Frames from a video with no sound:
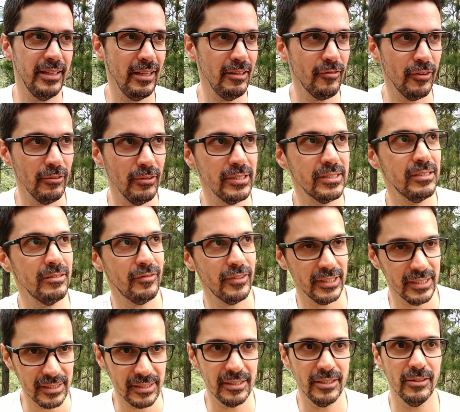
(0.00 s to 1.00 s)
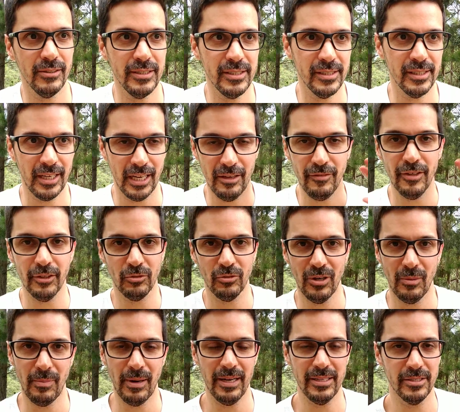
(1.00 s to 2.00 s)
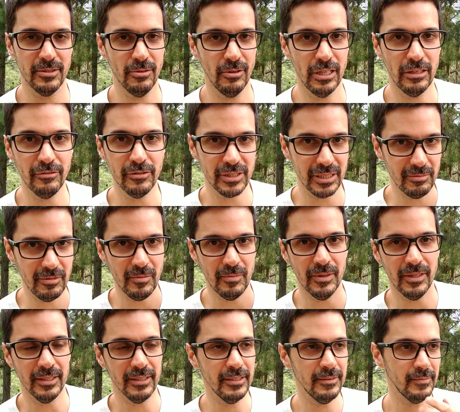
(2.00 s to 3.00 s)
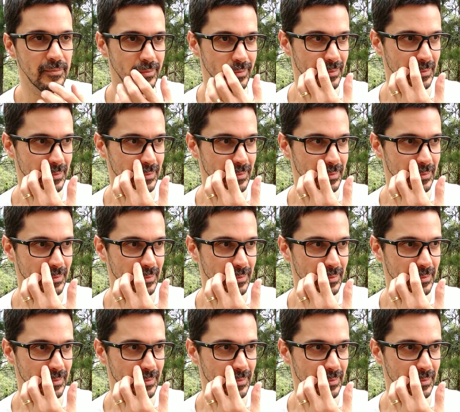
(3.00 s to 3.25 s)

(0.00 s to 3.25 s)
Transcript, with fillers: E ele falou assim, faz assim, ó, escreve a tua base do livro, você me manda